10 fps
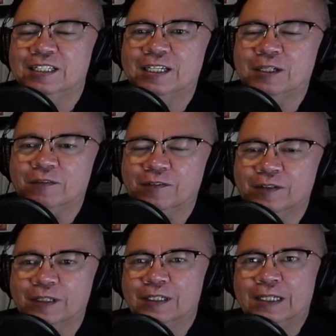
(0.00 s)

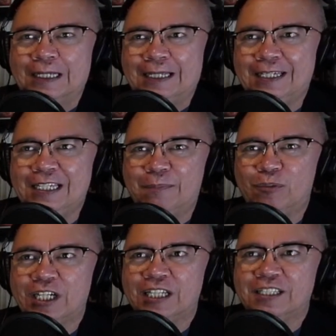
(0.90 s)
Now, hindi po
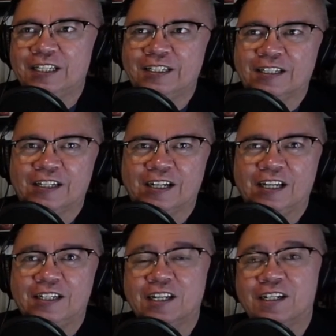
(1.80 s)
natin uh,
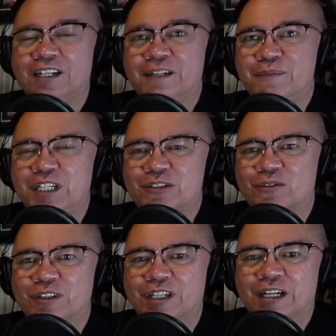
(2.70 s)
i-claim dito
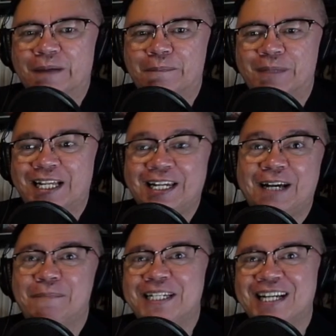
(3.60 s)
na
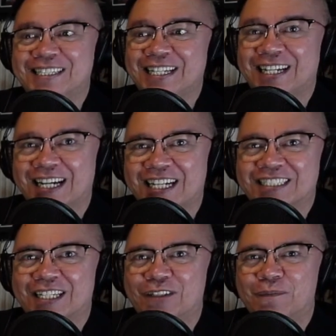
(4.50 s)
malalaman natin lahat
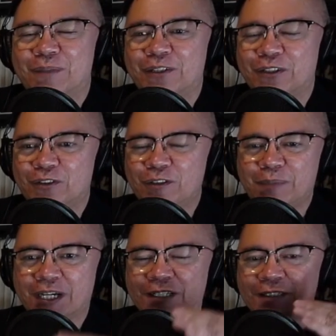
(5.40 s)
ano pero ito ay
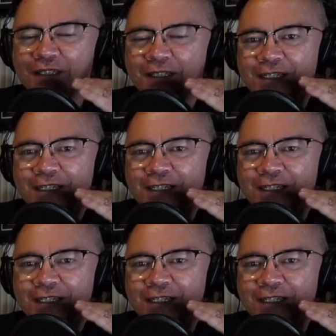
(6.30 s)
parang